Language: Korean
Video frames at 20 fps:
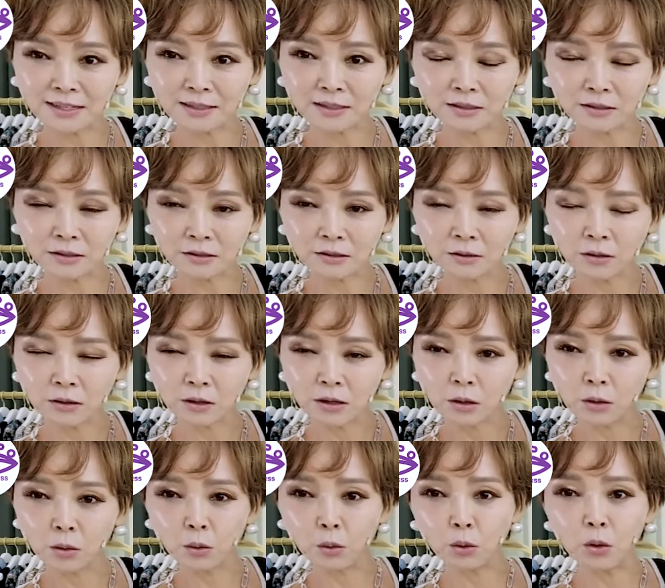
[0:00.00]
같은
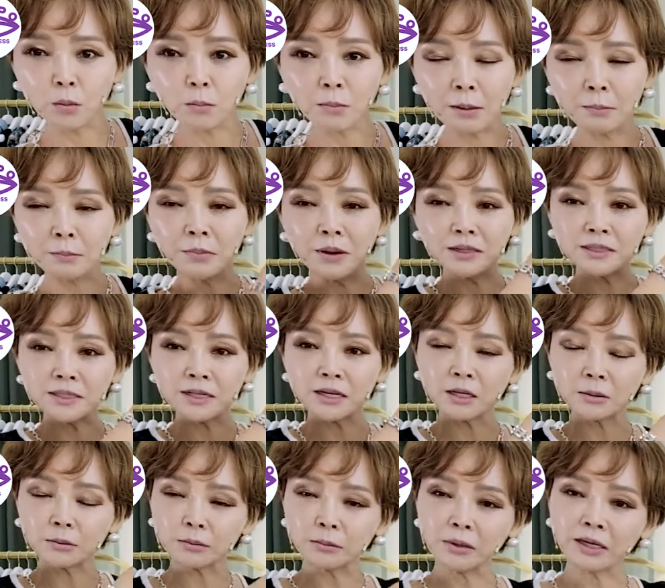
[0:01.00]
그런 반바지랑
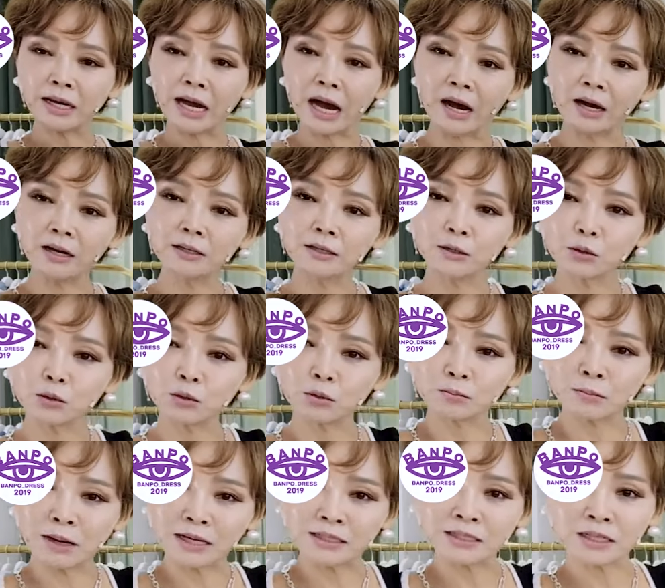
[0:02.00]
입으면 가을을 좀
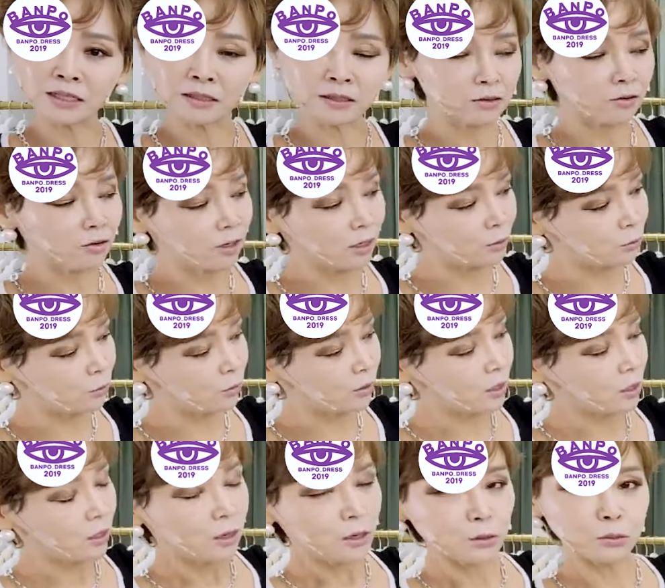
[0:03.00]
맞이하는 거.
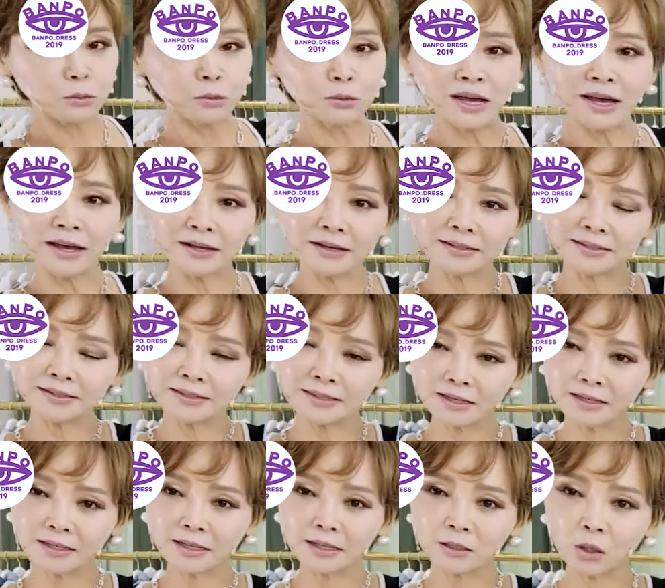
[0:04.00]
요건
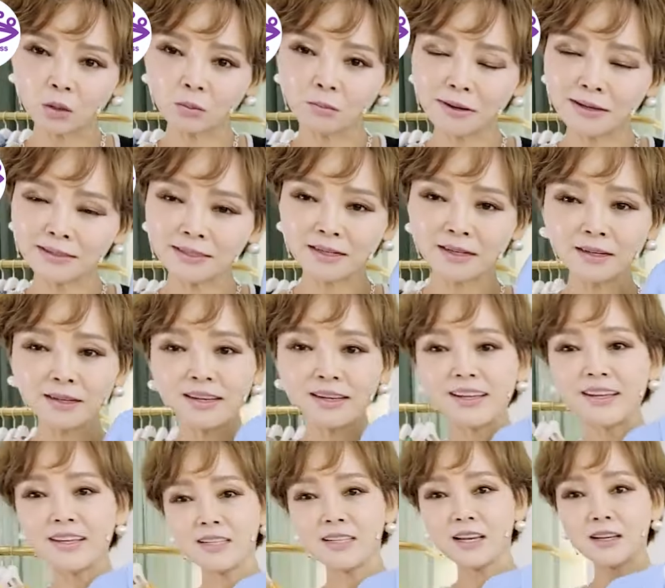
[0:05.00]
하얀색이나 청바지랑
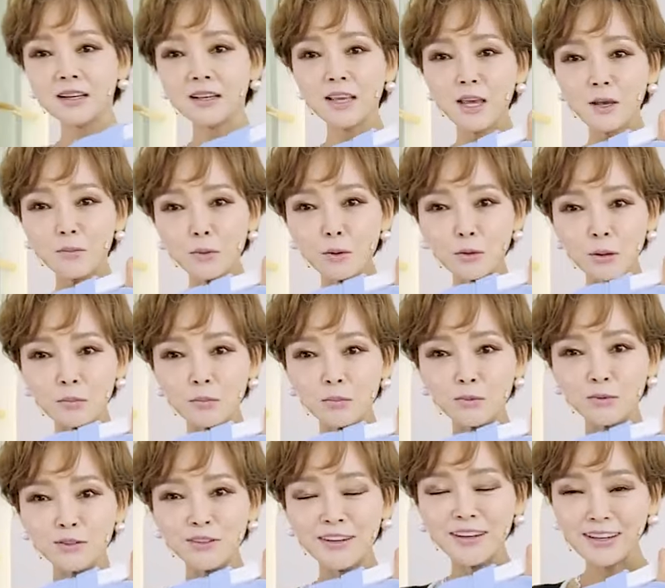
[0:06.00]
자 이렇게 입어도 예쁘고,
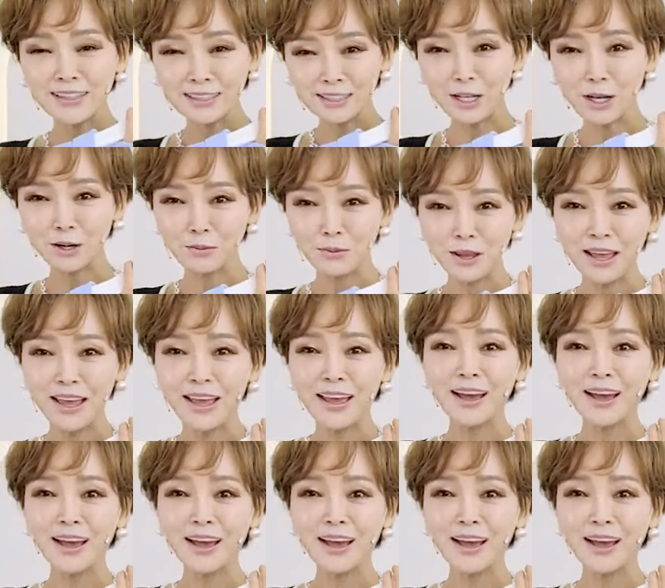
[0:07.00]
그 다음에